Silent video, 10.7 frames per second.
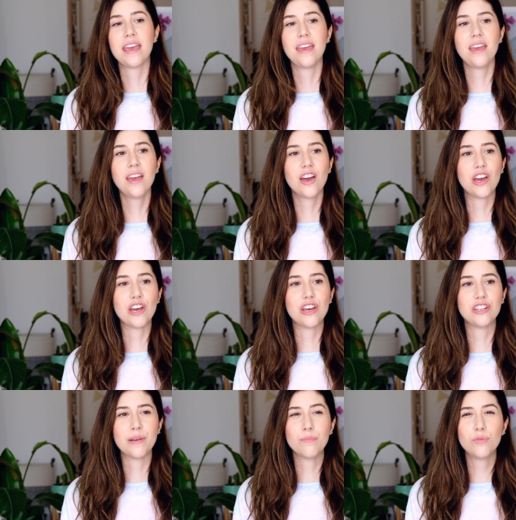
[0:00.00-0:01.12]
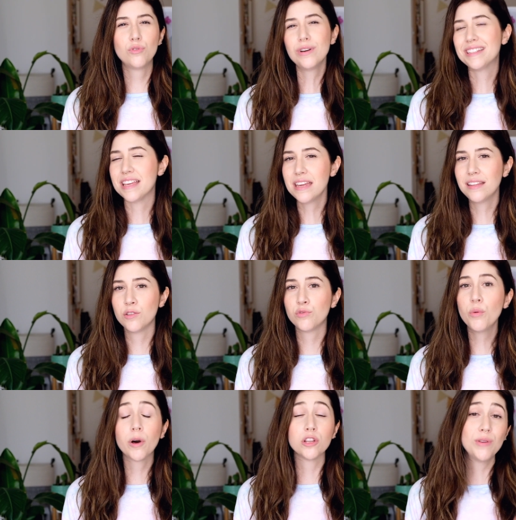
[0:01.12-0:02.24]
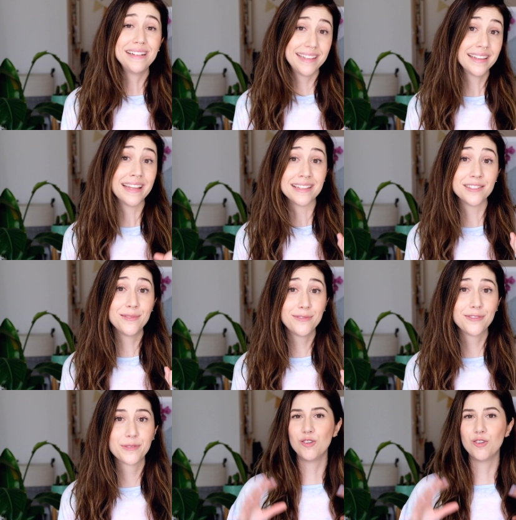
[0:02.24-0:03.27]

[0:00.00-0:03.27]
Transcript: et euh, j'aime beaucoup essayer des nouveaux produits alternatifs.